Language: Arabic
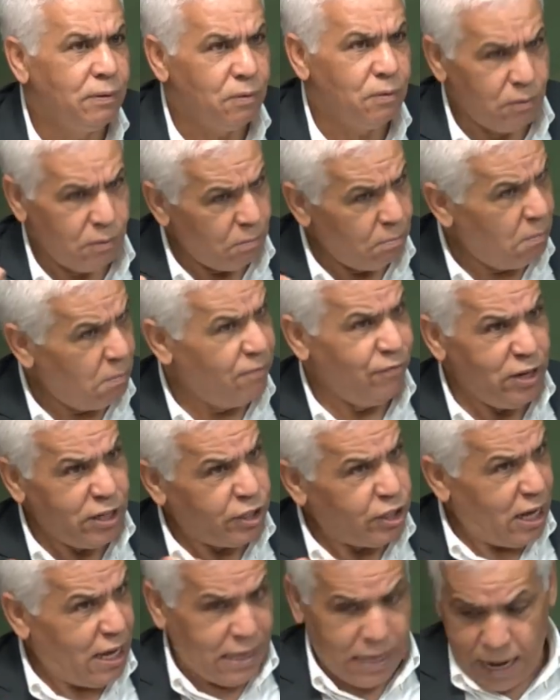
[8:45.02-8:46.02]
ما فيش
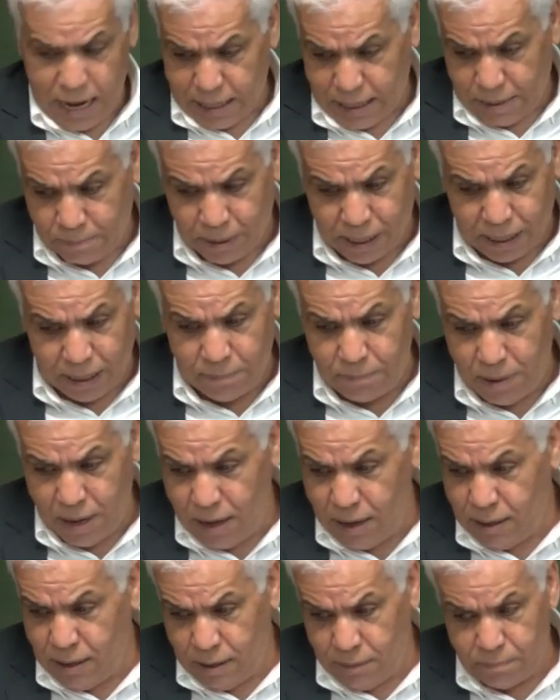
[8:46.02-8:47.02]
هذا هذا
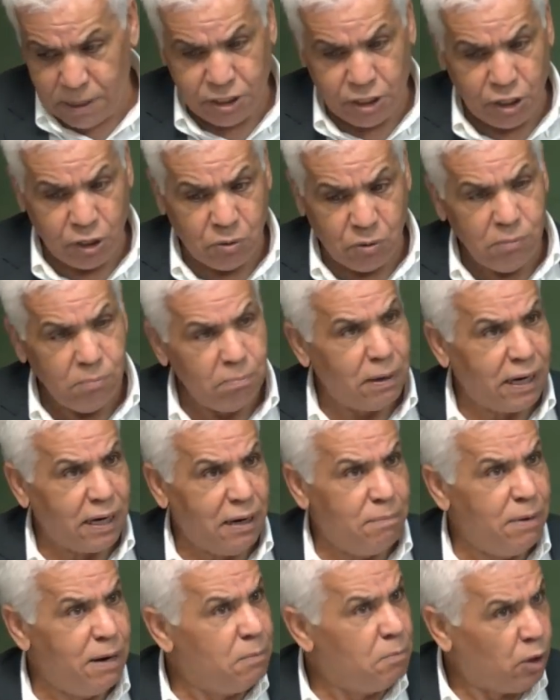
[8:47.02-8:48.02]
برلمان باش يكون
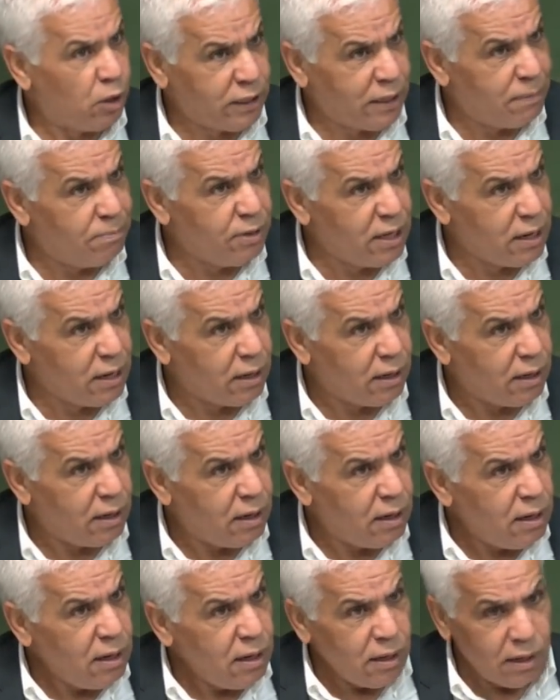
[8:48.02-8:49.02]
برلمان معتمدين
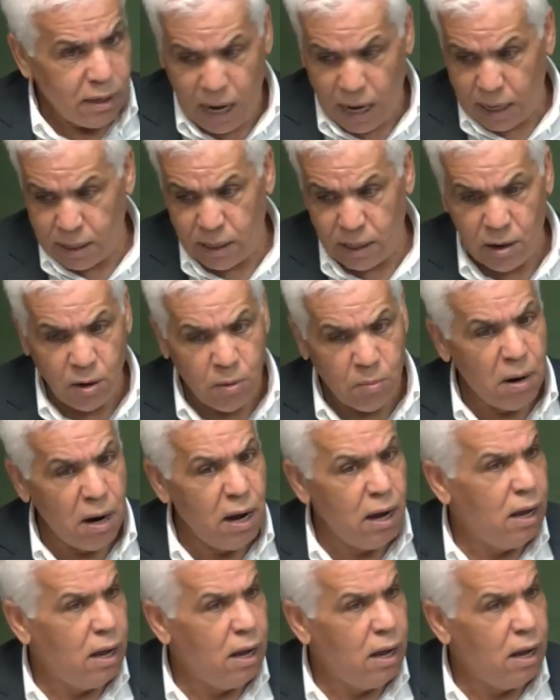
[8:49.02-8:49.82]
يعني هما